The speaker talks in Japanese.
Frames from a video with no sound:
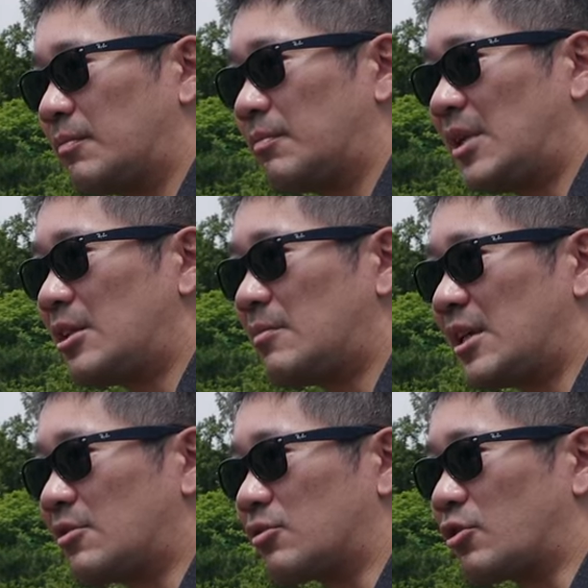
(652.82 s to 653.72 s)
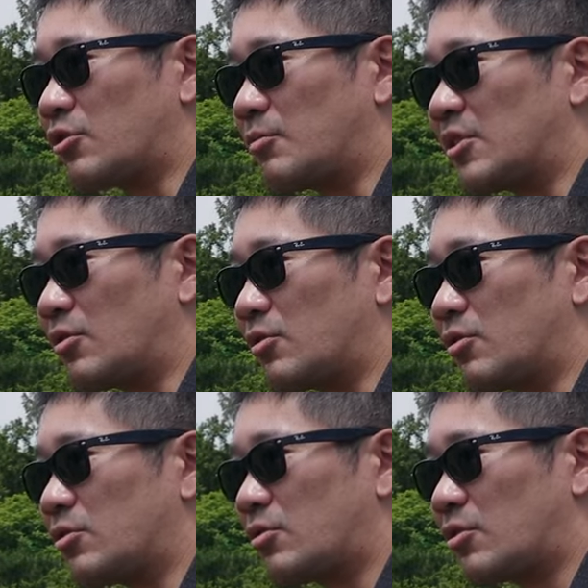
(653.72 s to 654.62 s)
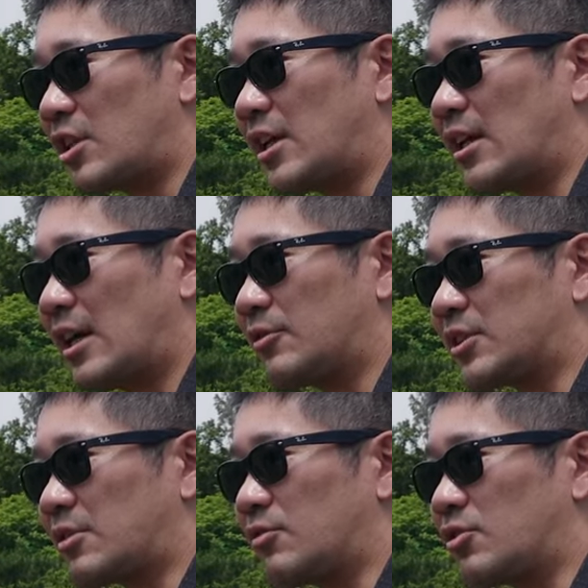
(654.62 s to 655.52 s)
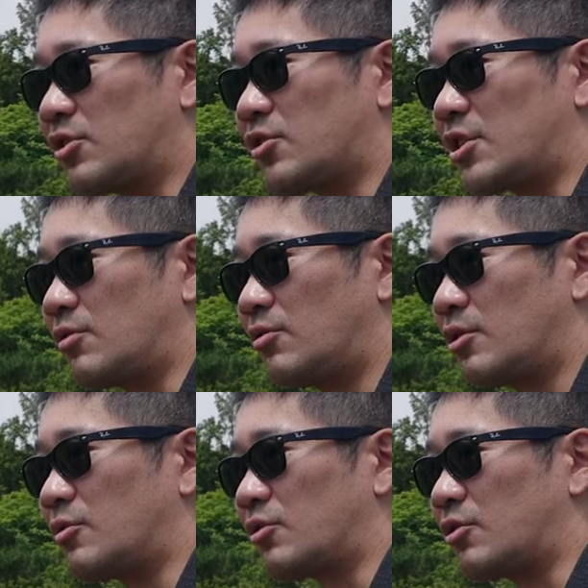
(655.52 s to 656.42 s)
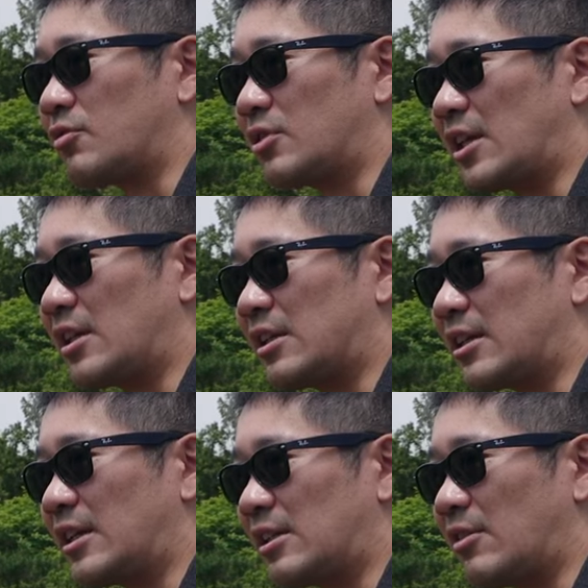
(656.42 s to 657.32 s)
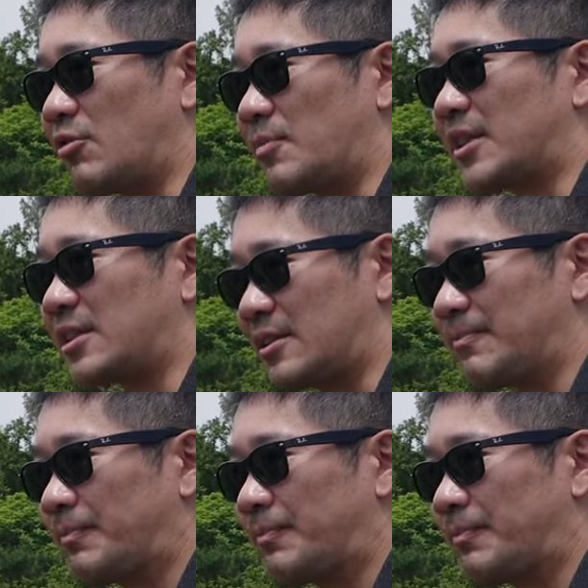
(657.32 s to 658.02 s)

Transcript: 目に見える取り組みというところで、あの、作動事業者の方でも取り組んでいただいております。